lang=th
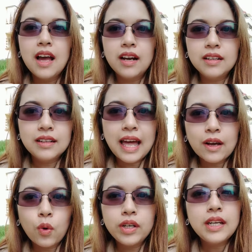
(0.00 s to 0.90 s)
หรือหลาย
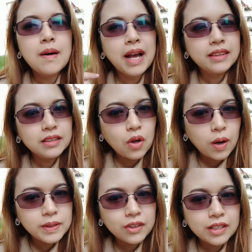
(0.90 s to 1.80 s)
คนที่ทำงานติดต่อ
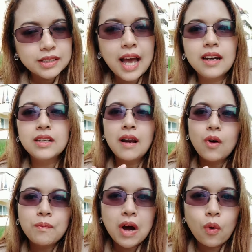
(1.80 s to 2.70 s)
กับชาวต่างชาติ หรือ
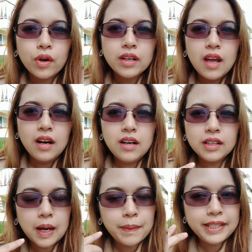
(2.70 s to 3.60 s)
บางคนเลือก
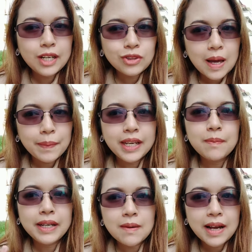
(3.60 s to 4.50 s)
อยากไปเที่ยวต่างประเทศ
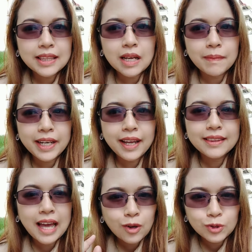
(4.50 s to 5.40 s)
ไปทำงานต่างประเทศ
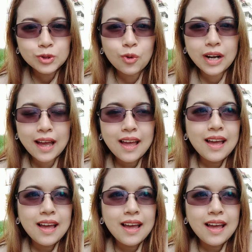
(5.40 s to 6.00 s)
แต่เอาตรง ๆ นะ